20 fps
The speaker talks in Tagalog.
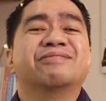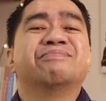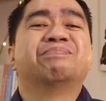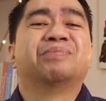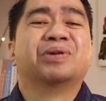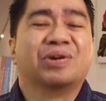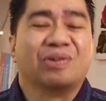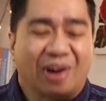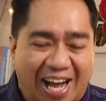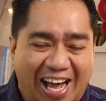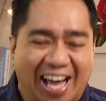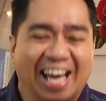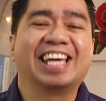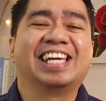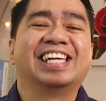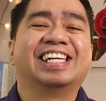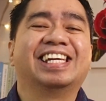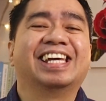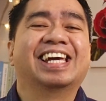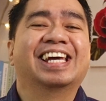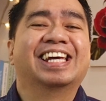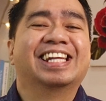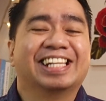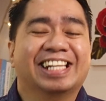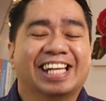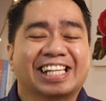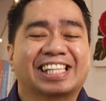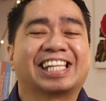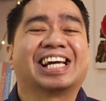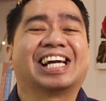buhay
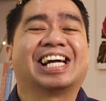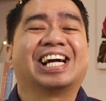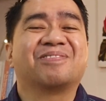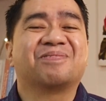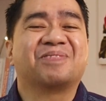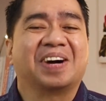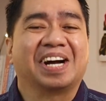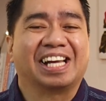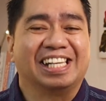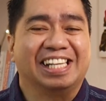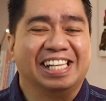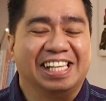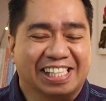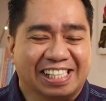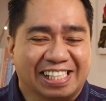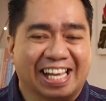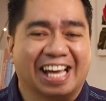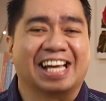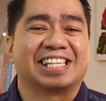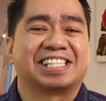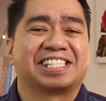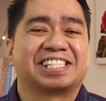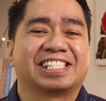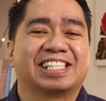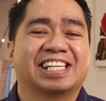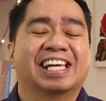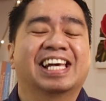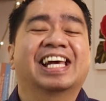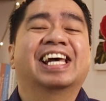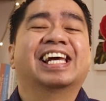na
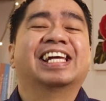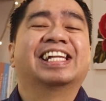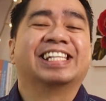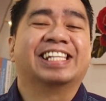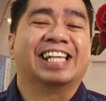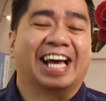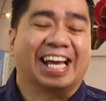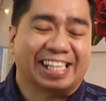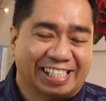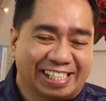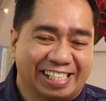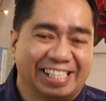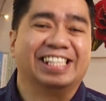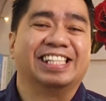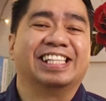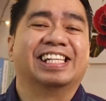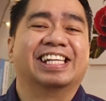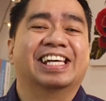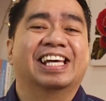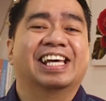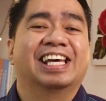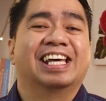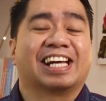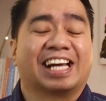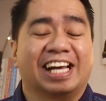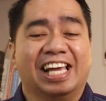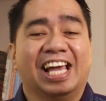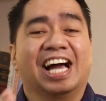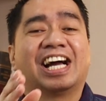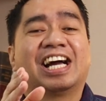tagapagligtas natin.
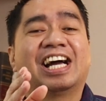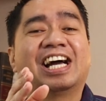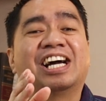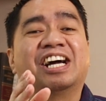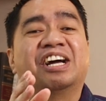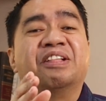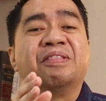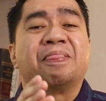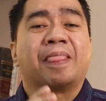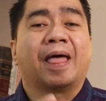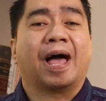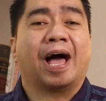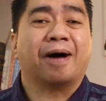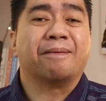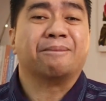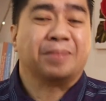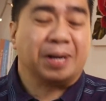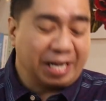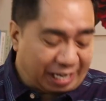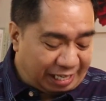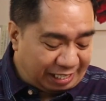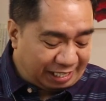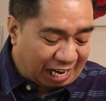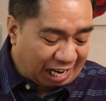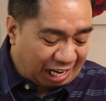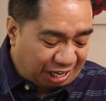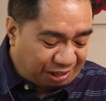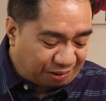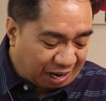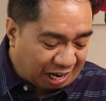Kaya nga, habang
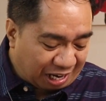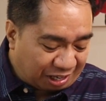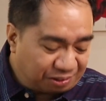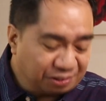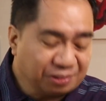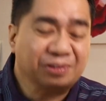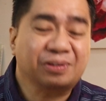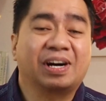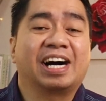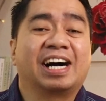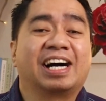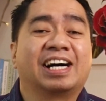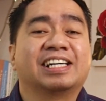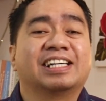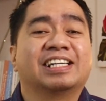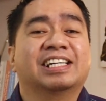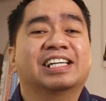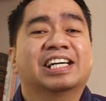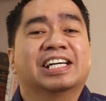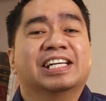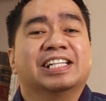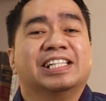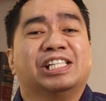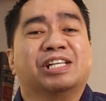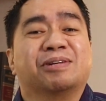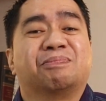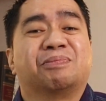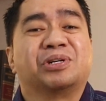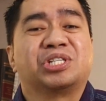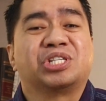ginagawa ko ang
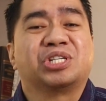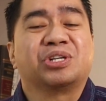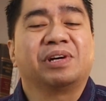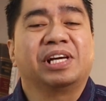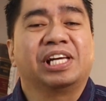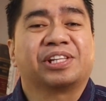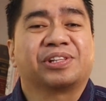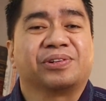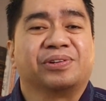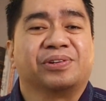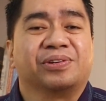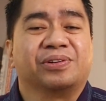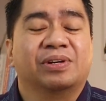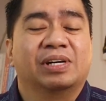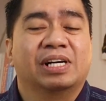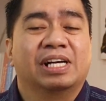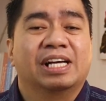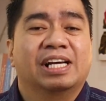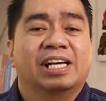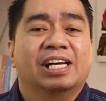devosyong ito,